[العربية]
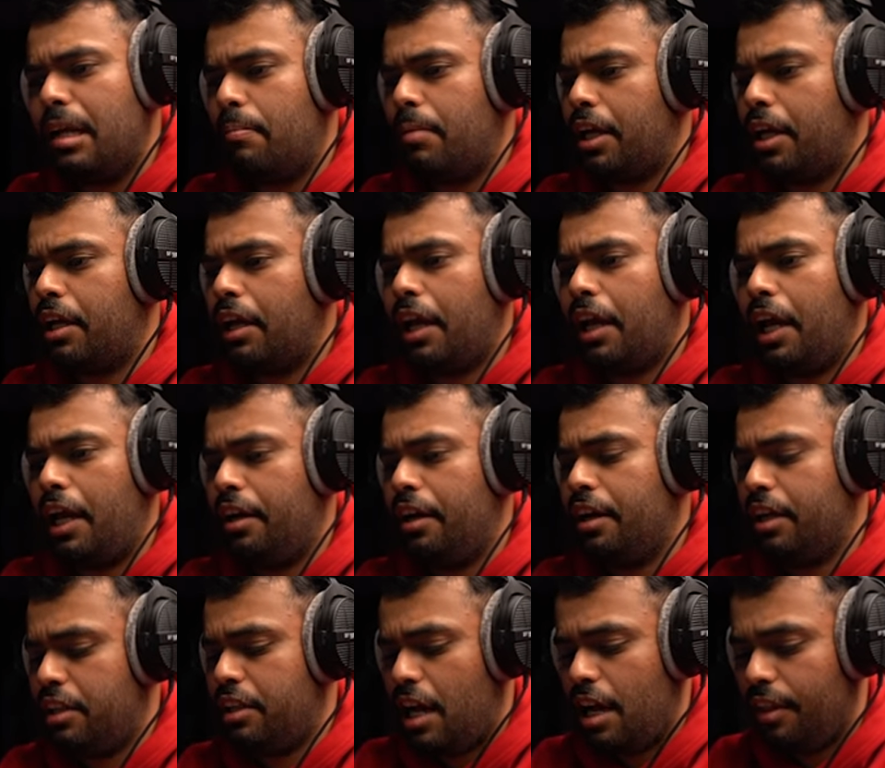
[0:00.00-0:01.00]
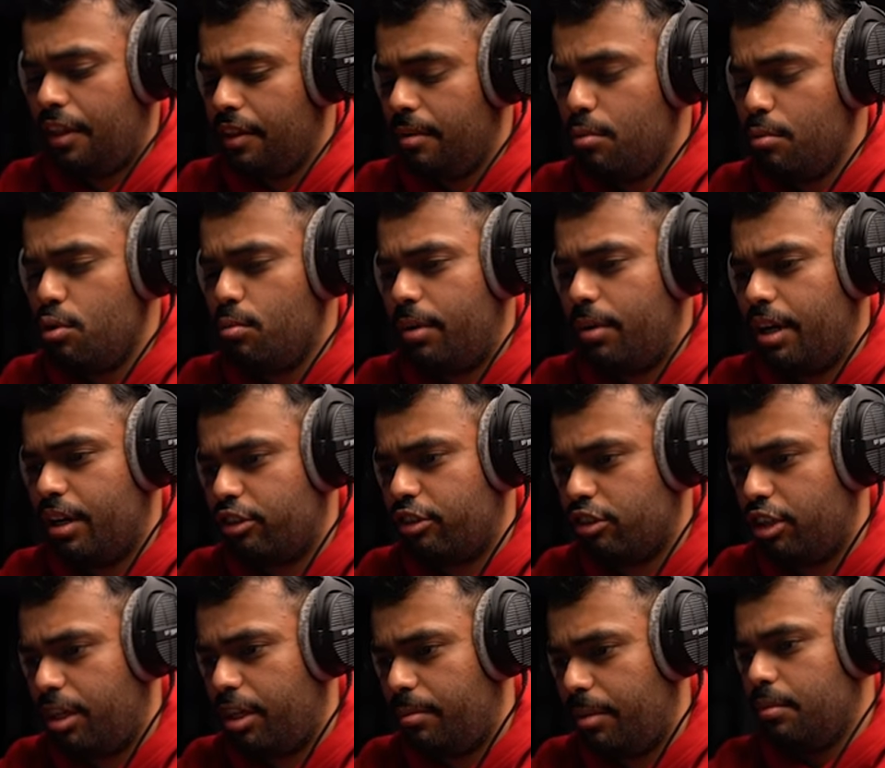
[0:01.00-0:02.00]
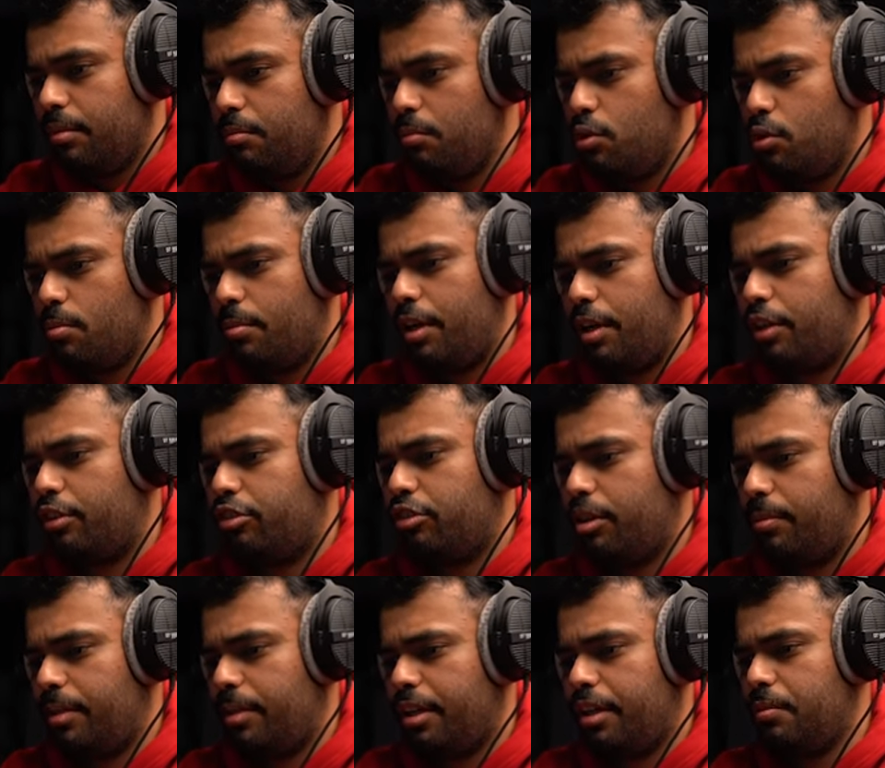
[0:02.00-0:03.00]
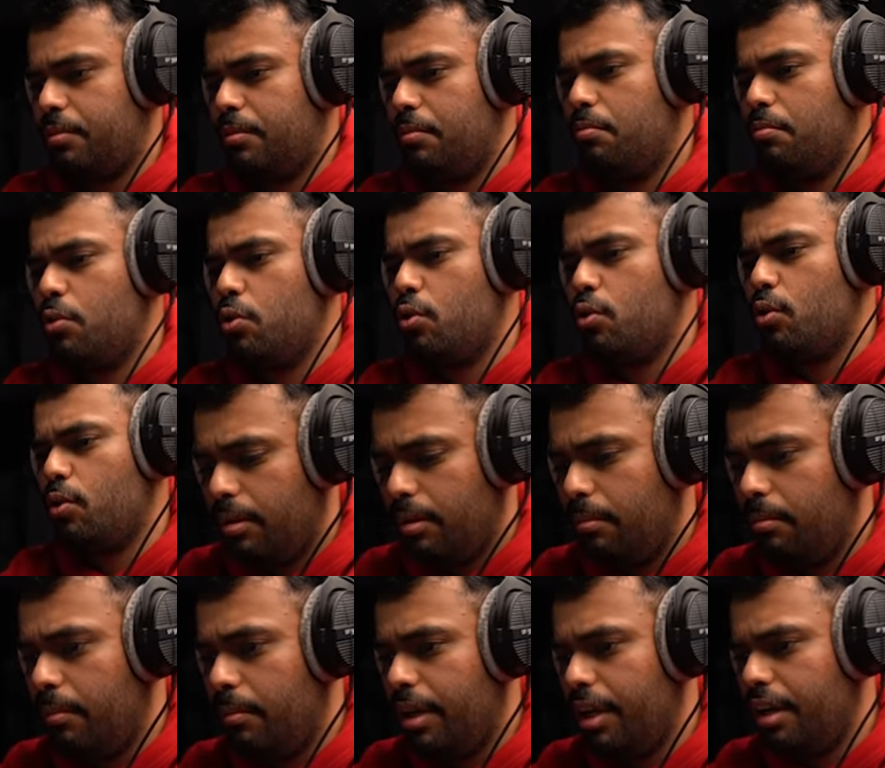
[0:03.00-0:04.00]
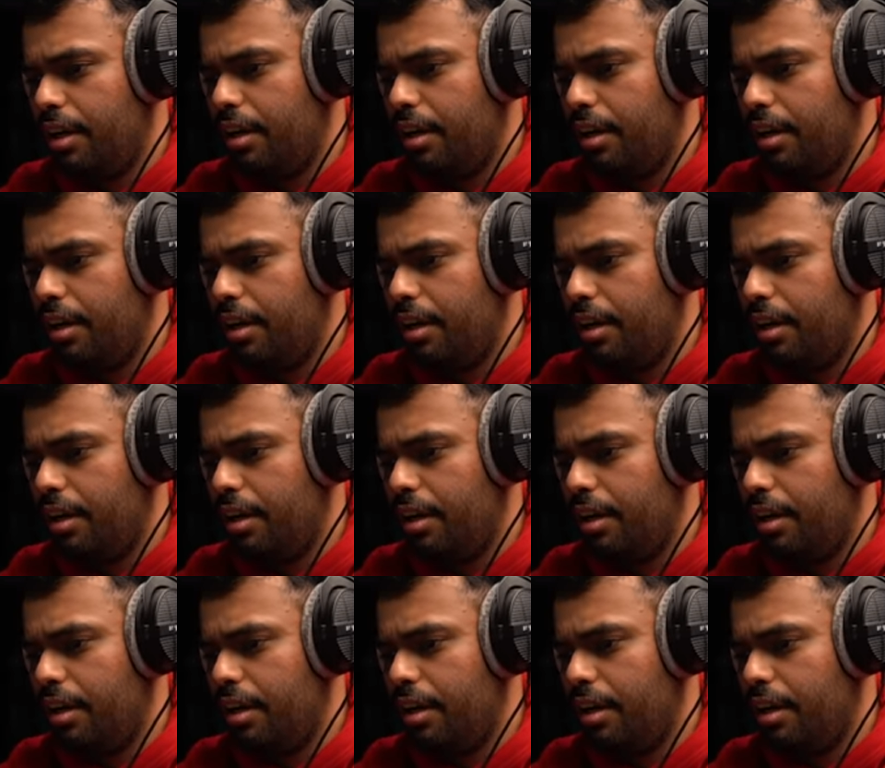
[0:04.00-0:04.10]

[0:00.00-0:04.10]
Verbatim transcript: لك الخير انك تاخذه مو من نصيبك مو من نصيبك مو من